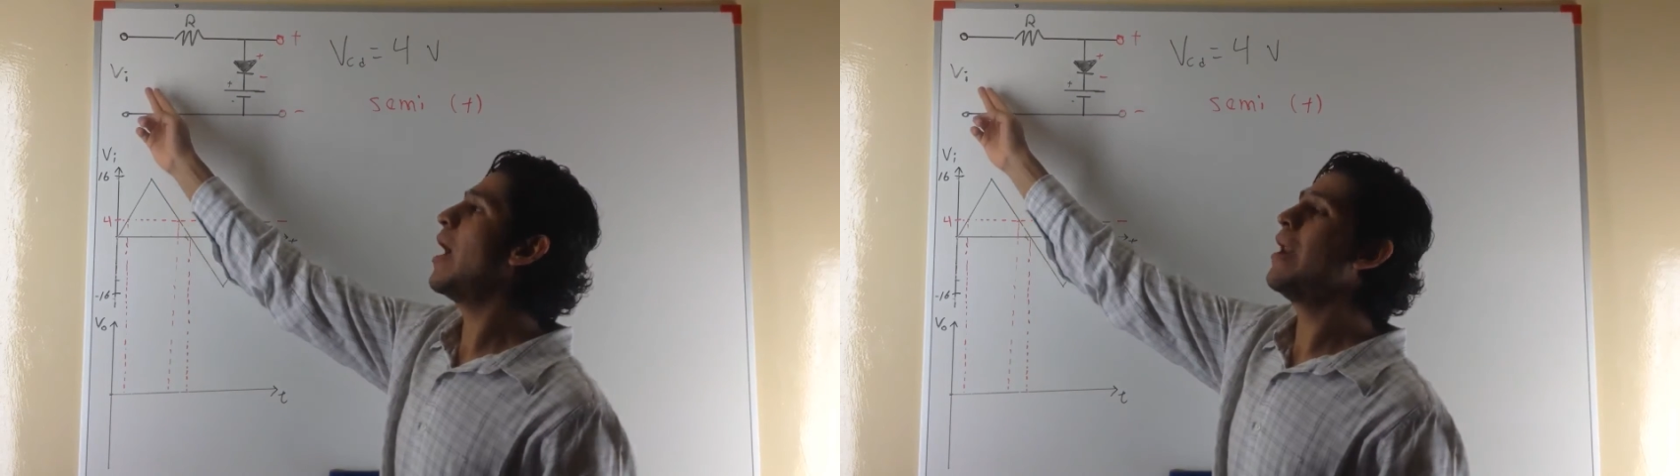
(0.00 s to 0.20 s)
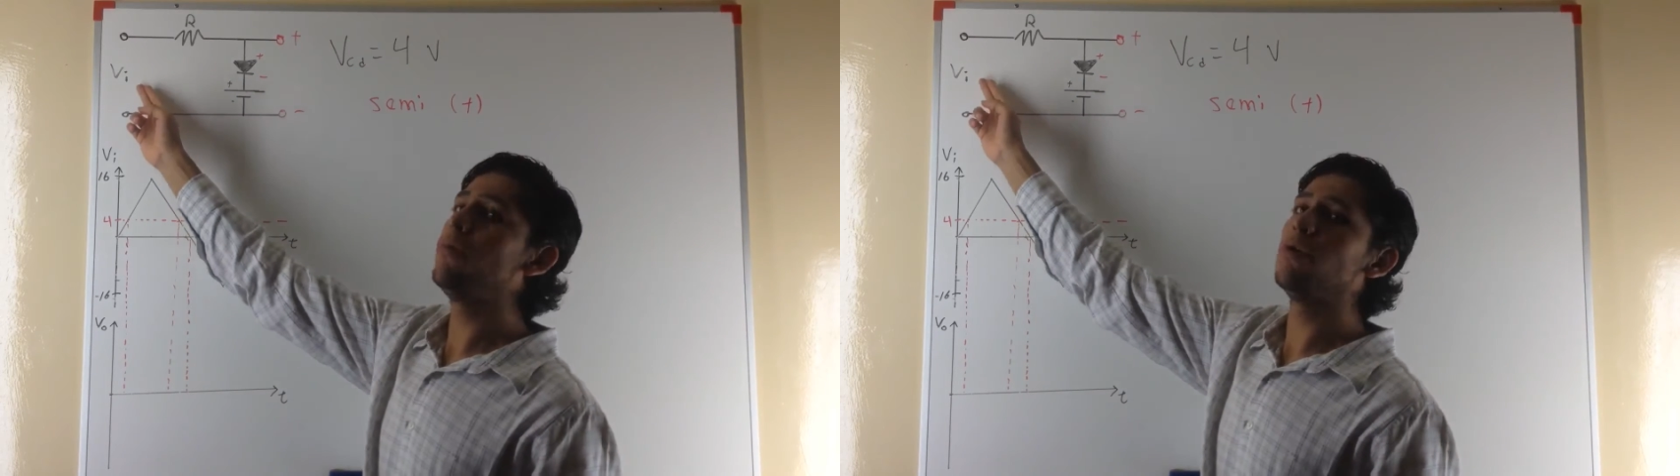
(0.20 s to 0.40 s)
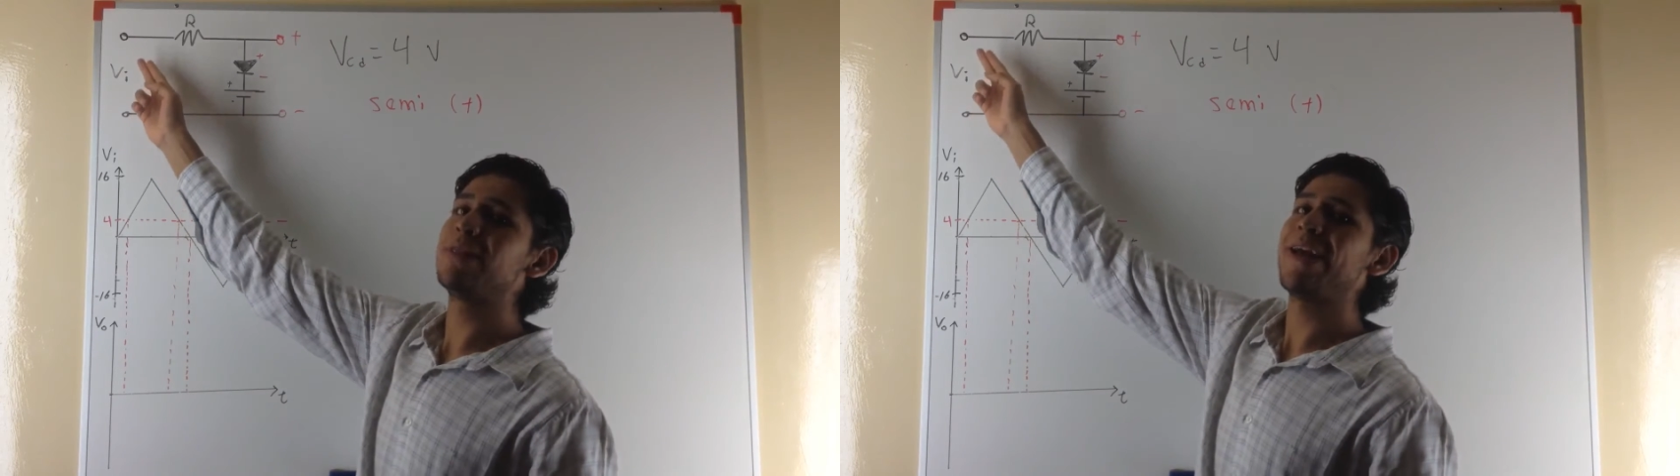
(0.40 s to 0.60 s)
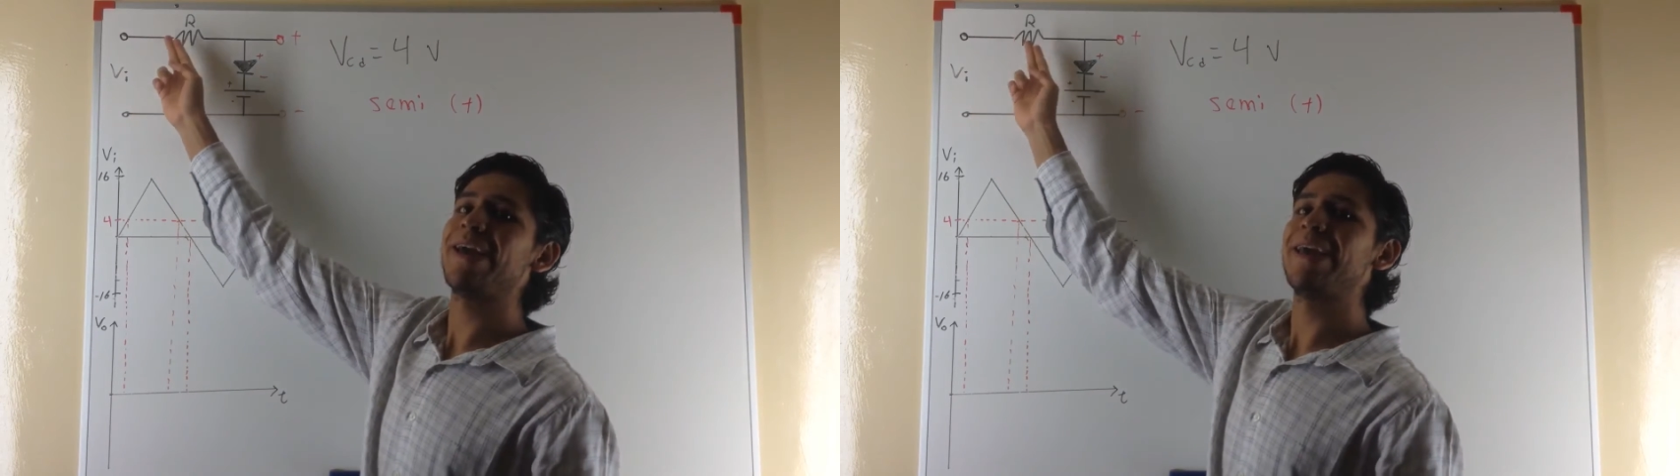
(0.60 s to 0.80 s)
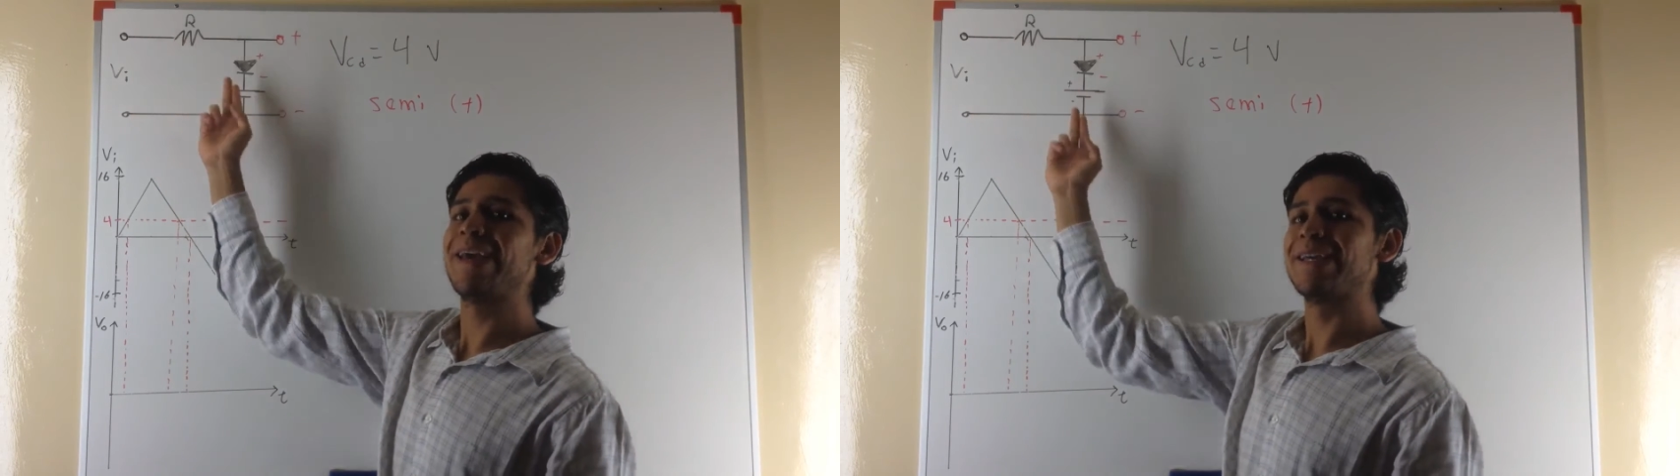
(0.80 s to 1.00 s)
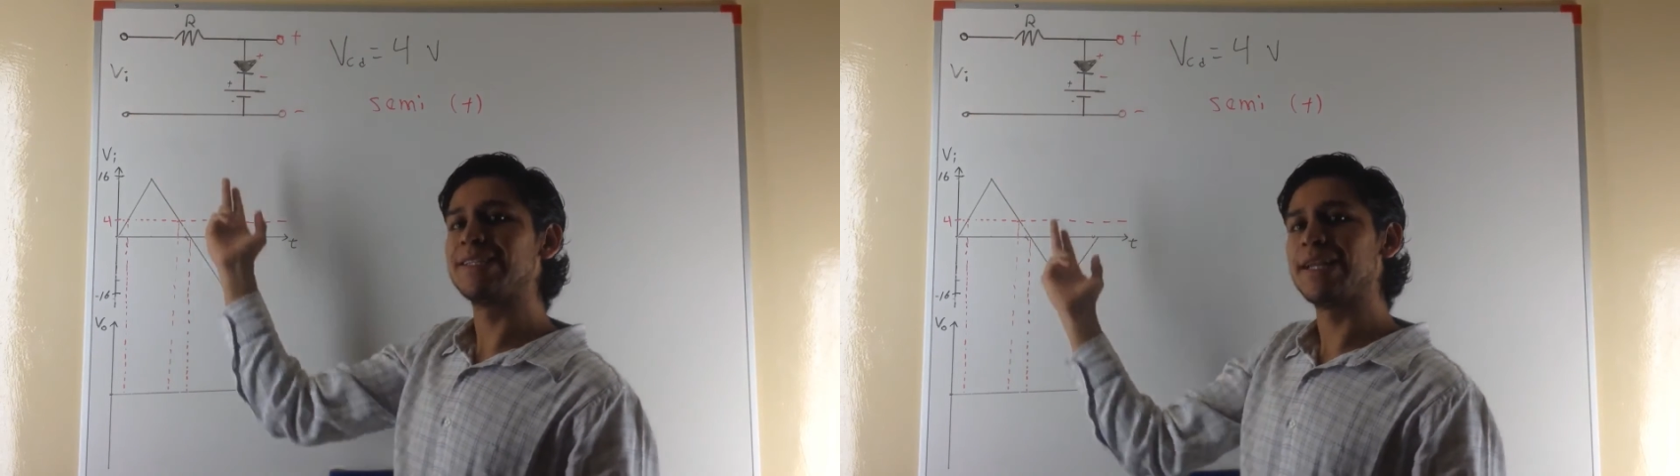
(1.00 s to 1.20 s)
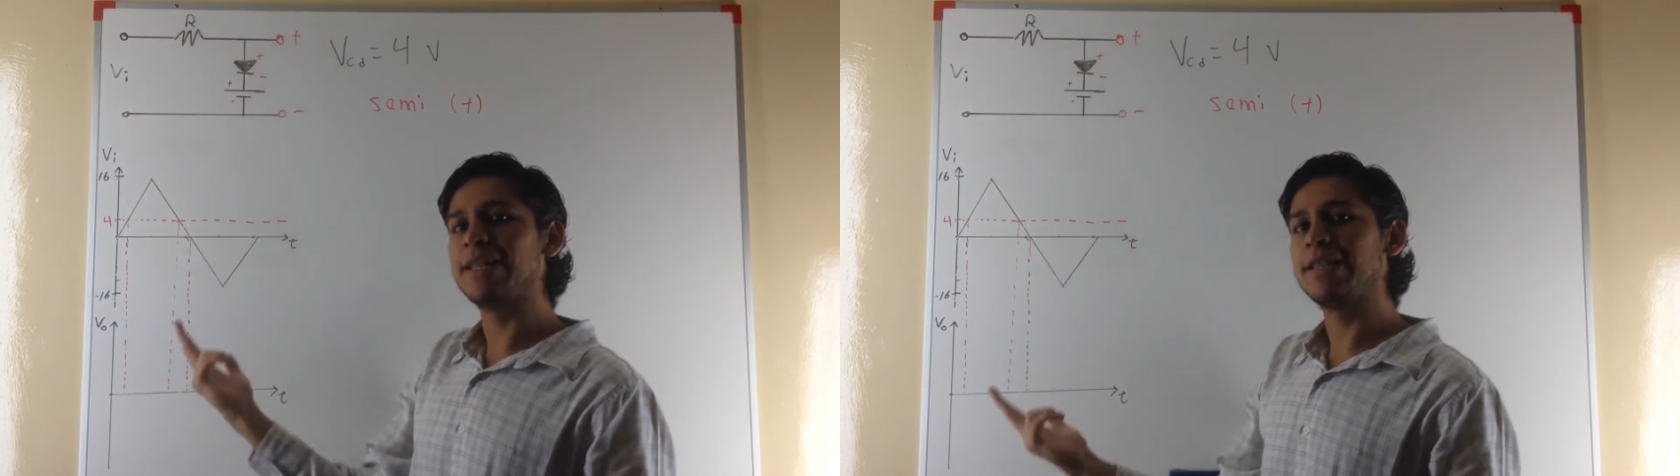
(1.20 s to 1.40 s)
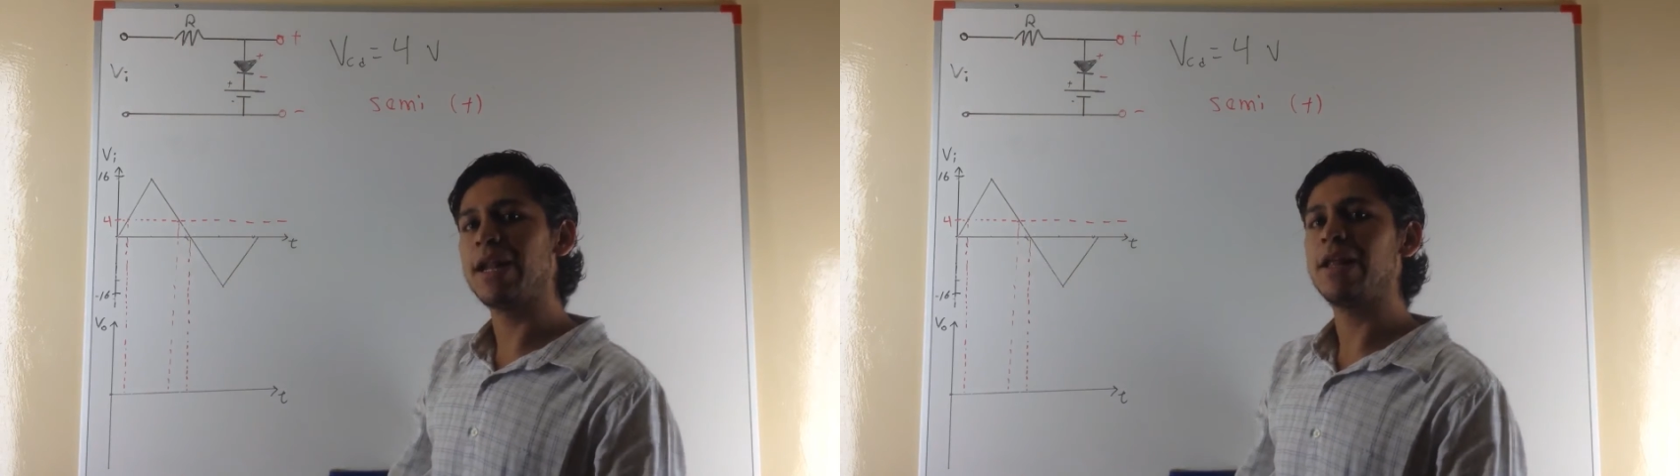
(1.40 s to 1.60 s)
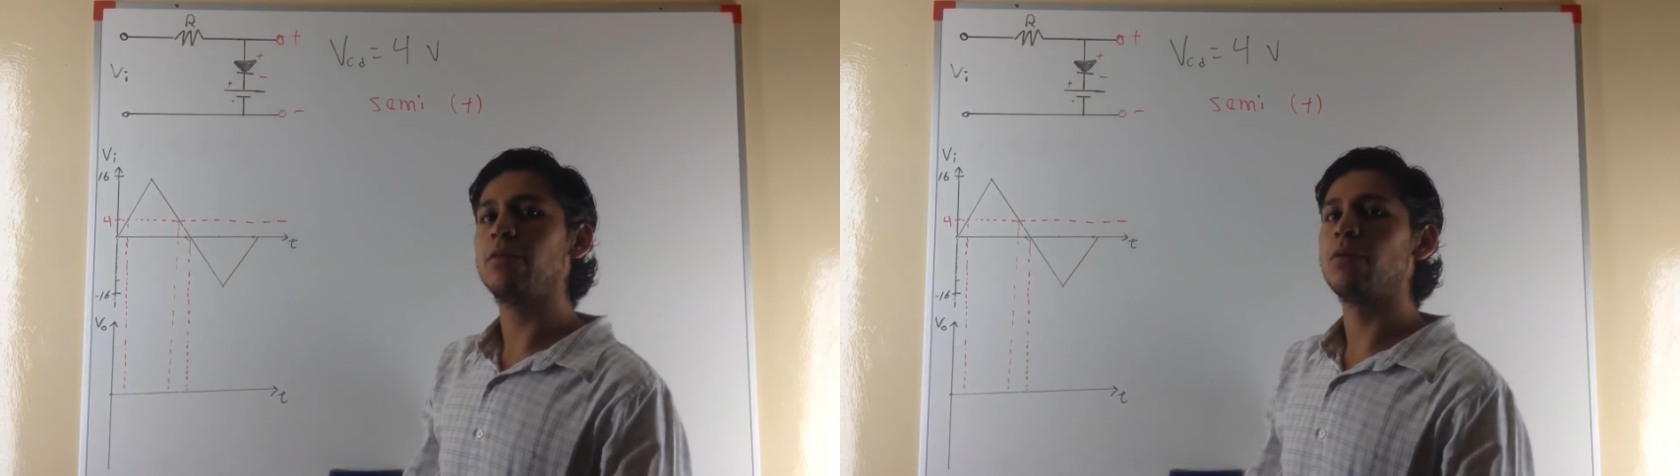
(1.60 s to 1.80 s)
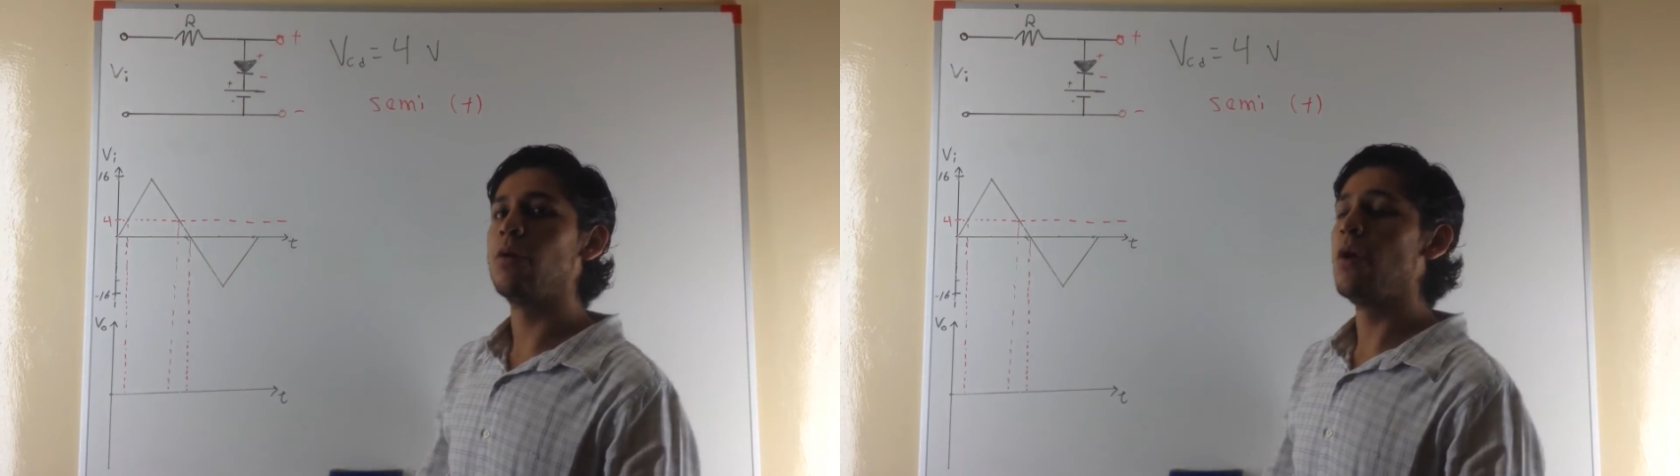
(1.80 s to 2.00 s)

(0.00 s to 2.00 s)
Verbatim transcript: al voltaje que está entrando.